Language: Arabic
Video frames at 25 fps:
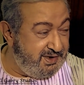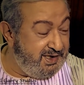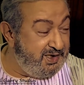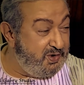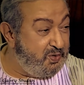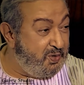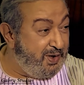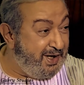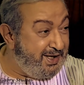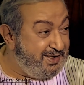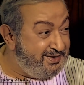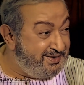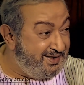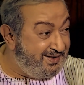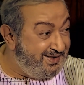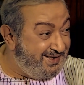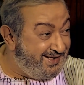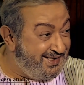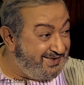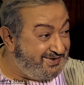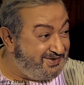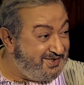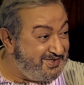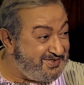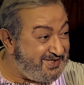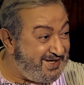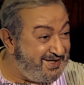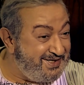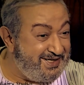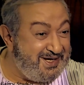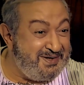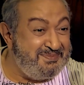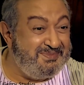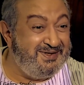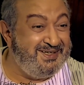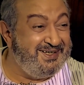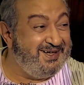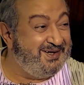الوحيدة اللي كانت تصحى
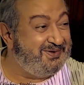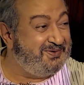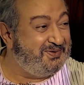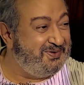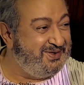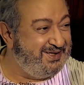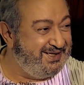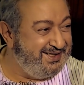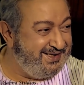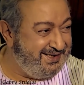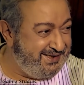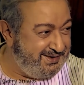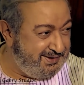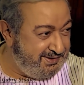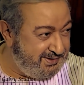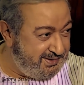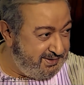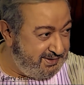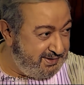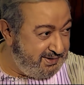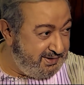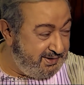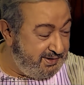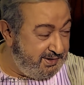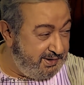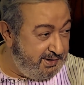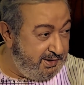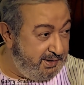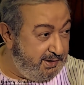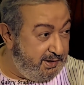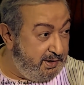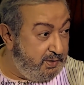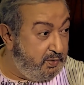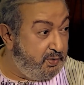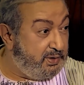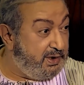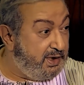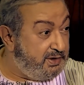قبلنا كلنا
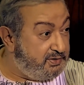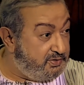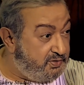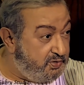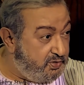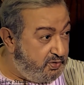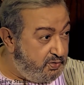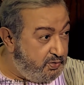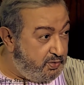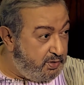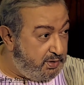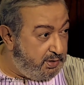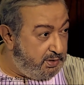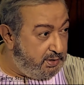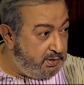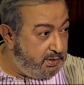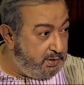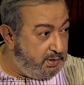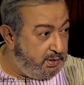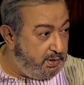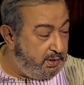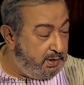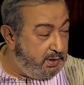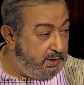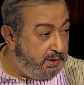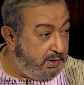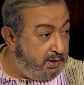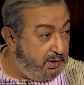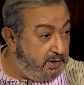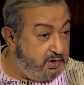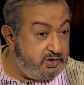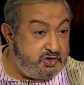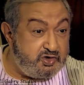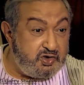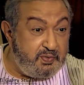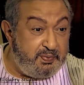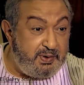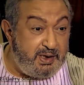وكانت تقول
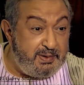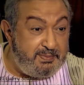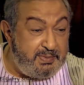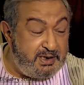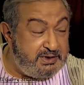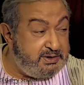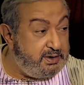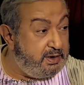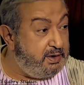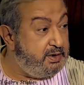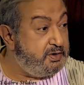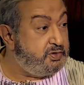الصبح بدري